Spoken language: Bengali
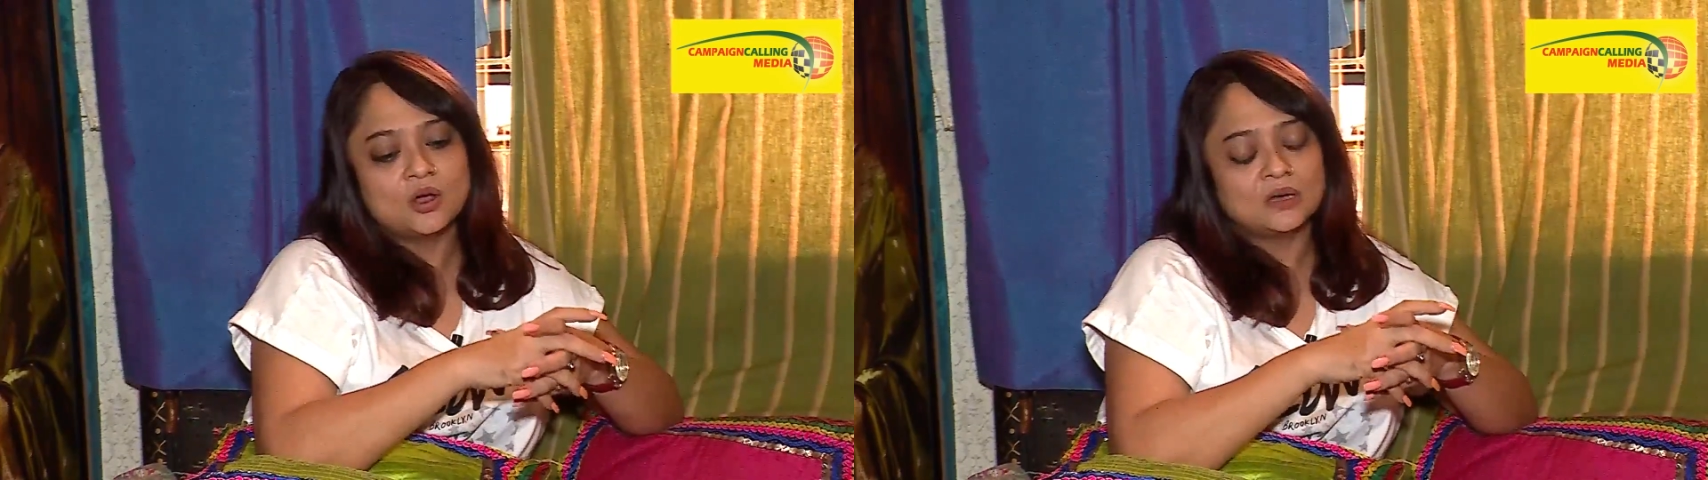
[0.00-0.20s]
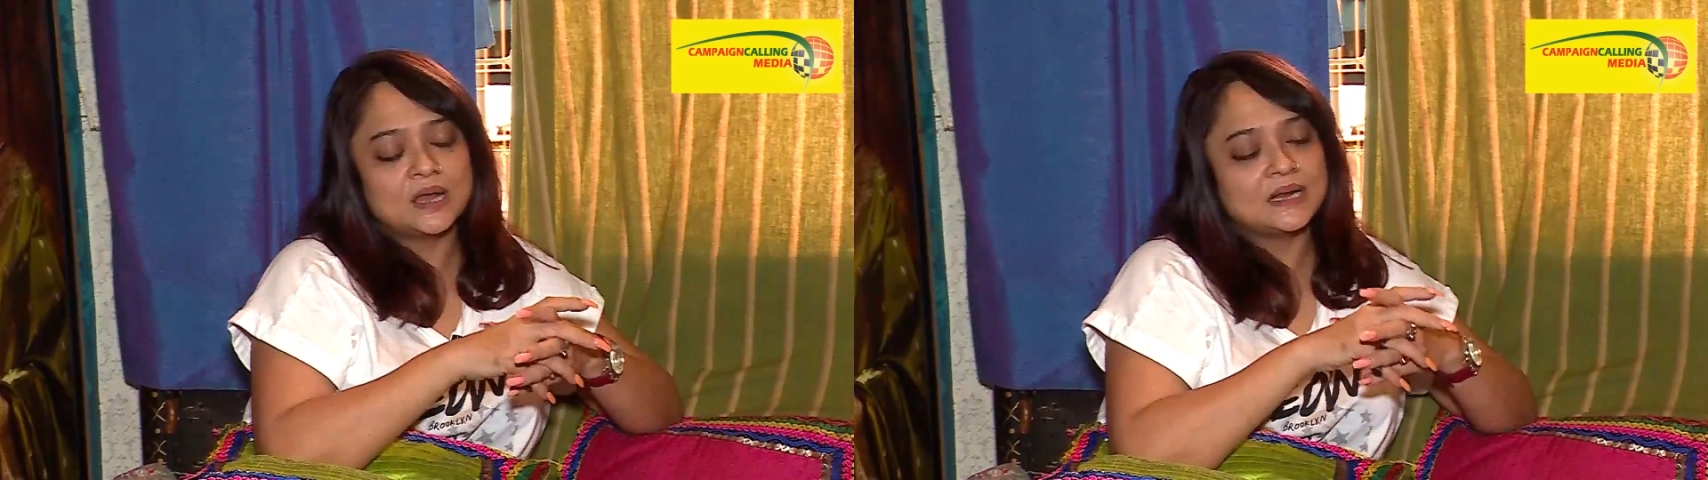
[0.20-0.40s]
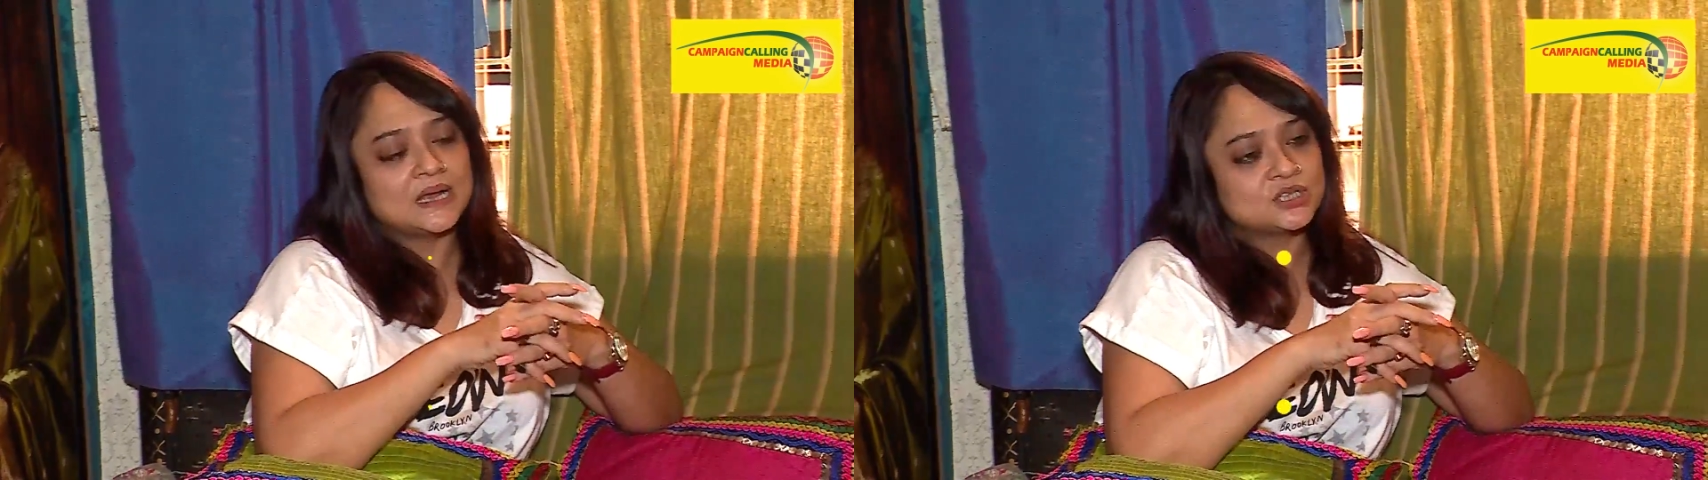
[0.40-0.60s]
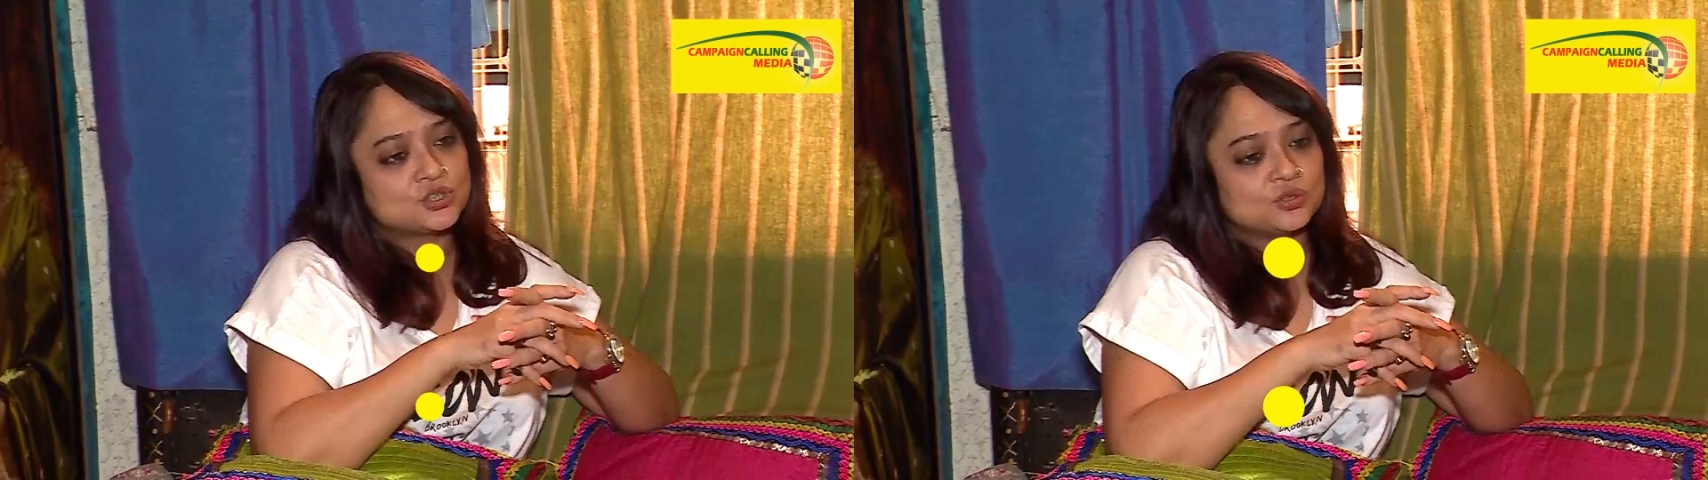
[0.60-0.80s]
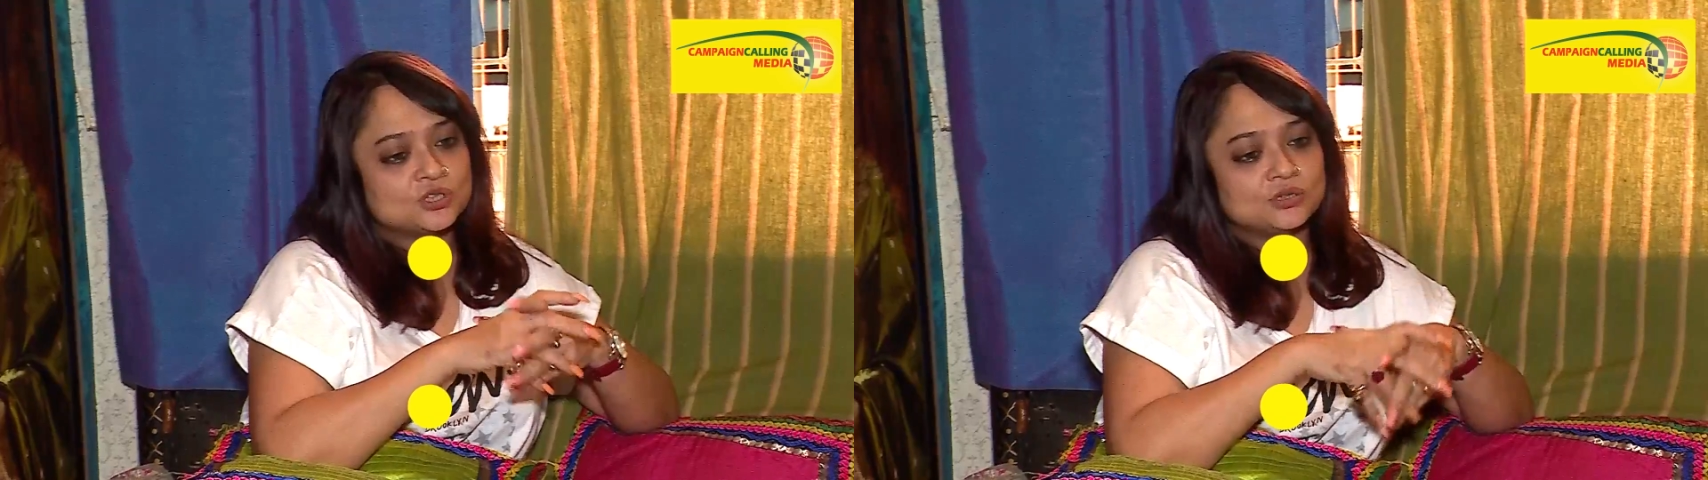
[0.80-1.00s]
অনলাইন ক্লাস
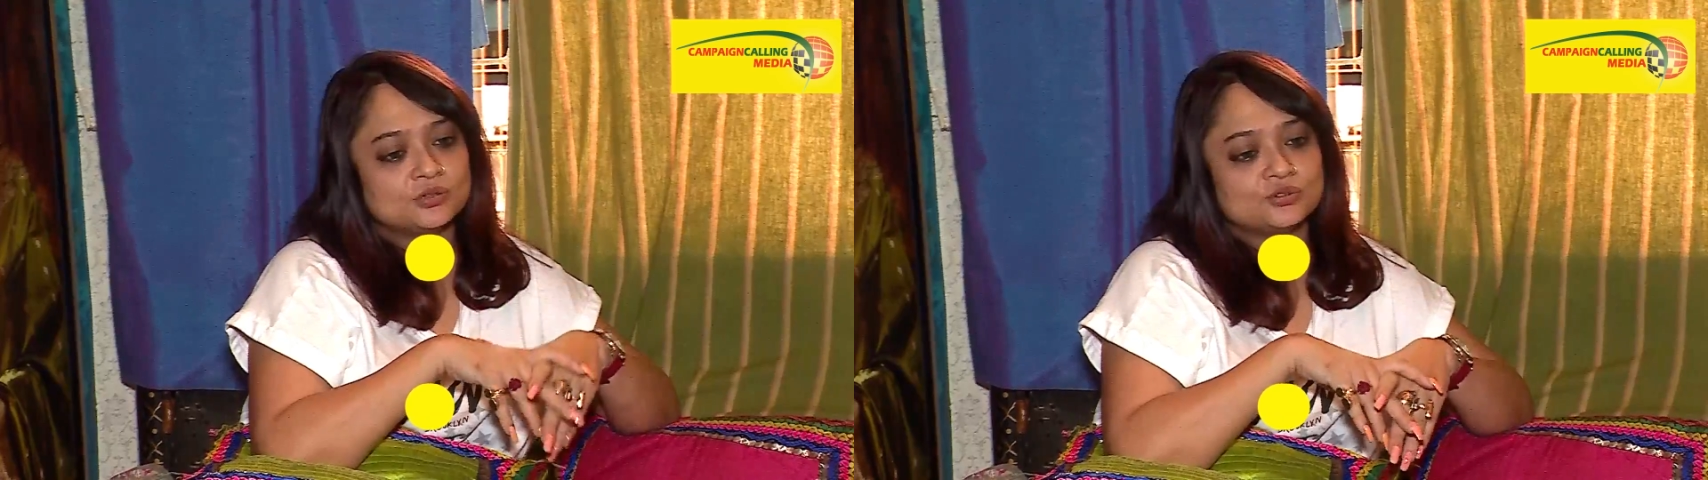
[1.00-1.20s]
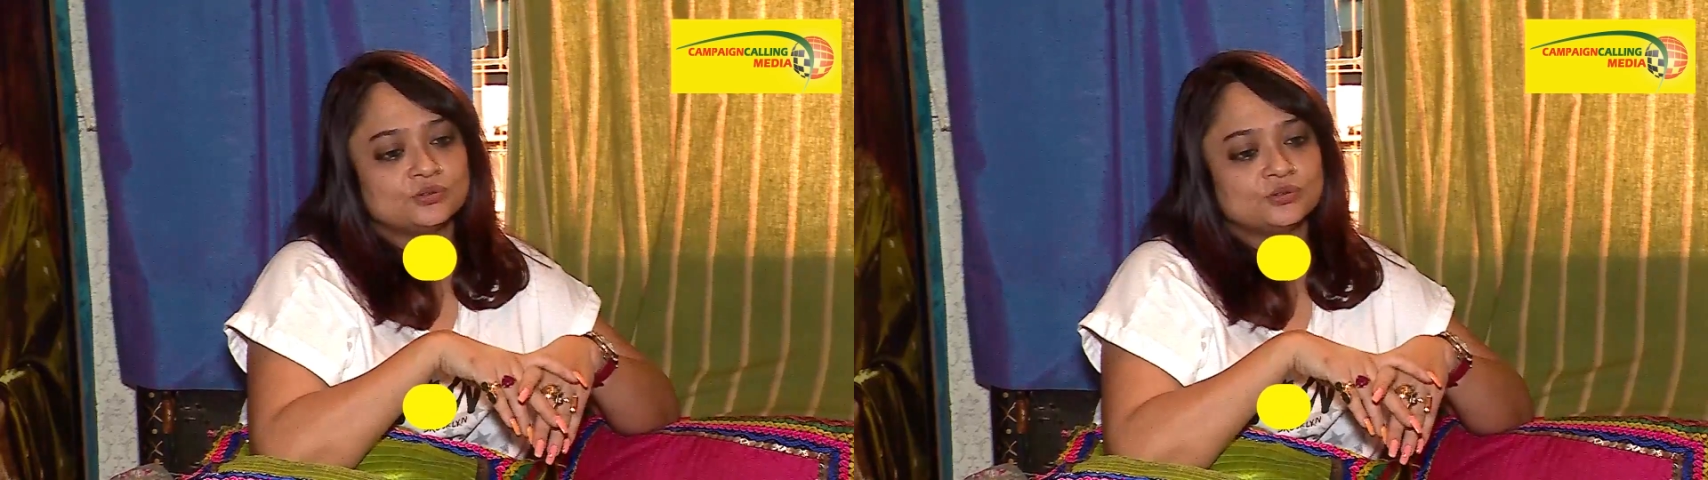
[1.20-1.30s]
চলছিল